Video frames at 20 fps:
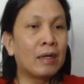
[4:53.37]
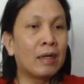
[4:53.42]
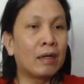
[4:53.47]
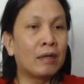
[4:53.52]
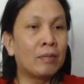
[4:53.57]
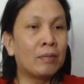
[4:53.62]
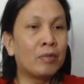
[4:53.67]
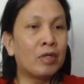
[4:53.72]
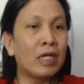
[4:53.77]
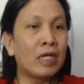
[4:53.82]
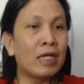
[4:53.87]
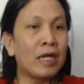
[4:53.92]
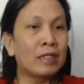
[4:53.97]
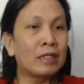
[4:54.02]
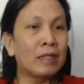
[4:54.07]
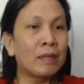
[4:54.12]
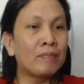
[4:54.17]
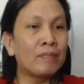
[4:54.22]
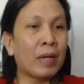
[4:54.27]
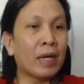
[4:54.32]
Uh, muli
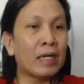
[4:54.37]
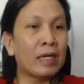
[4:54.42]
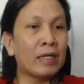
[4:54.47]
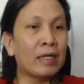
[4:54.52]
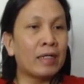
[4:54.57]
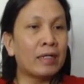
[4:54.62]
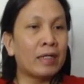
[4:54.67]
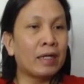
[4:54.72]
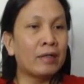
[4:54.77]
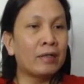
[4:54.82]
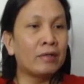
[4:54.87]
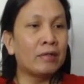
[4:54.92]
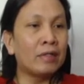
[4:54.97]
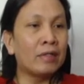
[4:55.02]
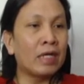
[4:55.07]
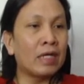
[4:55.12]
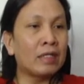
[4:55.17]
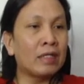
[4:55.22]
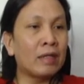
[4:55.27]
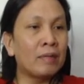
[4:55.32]
nating pakinggan, ano,
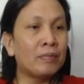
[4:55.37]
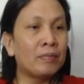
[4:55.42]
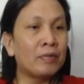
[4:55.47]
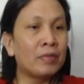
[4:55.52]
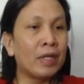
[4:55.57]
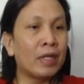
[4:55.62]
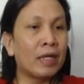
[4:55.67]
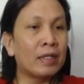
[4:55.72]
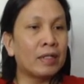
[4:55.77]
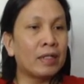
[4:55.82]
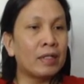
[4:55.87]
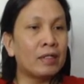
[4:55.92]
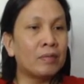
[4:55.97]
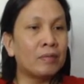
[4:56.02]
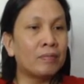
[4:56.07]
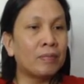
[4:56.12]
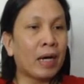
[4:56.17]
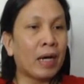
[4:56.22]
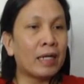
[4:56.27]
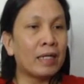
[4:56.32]
ulitin po natin
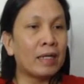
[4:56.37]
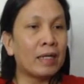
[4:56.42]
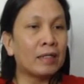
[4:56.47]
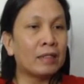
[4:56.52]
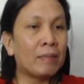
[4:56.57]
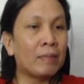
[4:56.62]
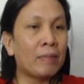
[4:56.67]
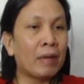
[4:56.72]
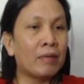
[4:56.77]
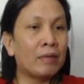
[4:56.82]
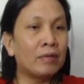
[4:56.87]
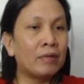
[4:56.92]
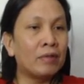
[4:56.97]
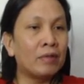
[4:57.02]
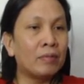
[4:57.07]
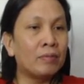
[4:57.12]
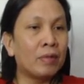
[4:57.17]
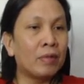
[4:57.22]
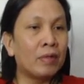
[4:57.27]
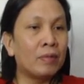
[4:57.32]
yung pahayag ni
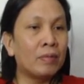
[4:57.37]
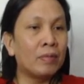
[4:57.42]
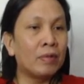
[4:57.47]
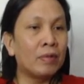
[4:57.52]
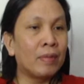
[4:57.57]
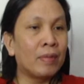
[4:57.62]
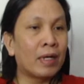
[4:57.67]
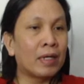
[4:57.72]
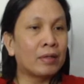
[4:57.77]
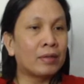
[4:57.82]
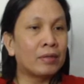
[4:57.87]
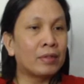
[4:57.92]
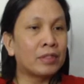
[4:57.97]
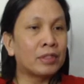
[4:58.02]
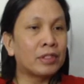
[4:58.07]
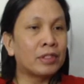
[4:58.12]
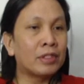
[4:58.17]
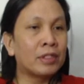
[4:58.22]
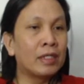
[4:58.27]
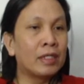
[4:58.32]
Pangulong Bongbong
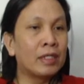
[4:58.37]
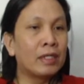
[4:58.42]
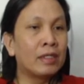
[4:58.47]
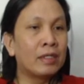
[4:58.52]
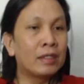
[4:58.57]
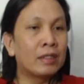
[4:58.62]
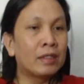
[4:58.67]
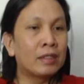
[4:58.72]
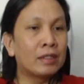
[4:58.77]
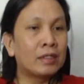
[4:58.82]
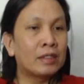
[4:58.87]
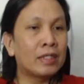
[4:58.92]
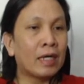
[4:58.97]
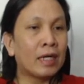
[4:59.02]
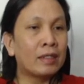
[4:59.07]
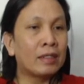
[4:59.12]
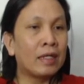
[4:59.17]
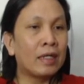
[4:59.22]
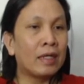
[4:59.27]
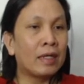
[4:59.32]
Marcos sa
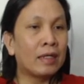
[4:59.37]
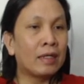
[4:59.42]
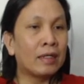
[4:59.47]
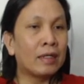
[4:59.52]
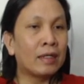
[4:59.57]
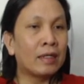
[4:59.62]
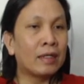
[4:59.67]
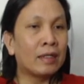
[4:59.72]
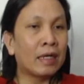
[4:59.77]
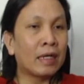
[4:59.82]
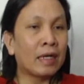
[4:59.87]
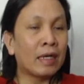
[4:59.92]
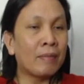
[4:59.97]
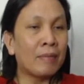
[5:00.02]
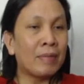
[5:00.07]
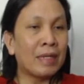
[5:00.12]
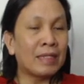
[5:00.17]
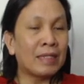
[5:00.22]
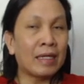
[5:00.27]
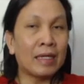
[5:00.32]
kanilang uh,
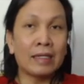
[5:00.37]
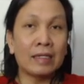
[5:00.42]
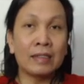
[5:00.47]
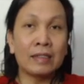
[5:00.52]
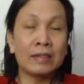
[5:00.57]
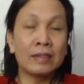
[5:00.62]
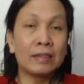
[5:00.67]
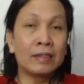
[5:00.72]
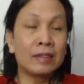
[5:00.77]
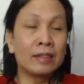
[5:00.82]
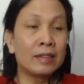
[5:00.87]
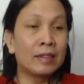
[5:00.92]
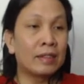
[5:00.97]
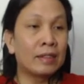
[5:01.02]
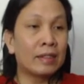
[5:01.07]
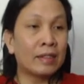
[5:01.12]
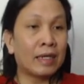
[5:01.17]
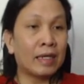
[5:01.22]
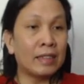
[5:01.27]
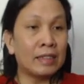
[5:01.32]
naging meeting
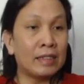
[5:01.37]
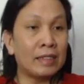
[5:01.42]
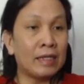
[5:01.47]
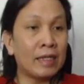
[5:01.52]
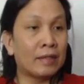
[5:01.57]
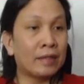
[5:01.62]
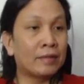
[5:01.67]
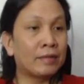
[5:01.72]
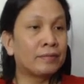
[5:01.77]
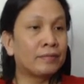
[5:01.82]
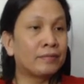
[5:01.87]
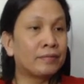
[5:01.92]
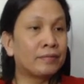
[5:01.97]
kanina.